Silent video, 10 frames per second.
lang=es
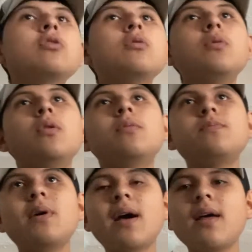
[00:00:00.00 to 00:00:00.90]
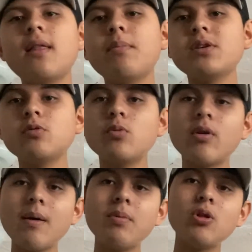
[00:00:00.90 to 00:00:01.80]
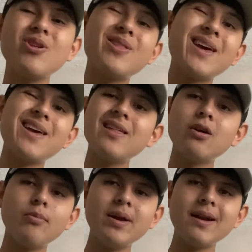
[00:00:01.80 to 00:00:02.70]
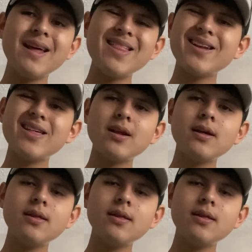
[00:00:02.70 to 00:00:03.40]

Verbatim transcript: Como bajé de peso muy rápido y dejé de comer nada, nada, nada,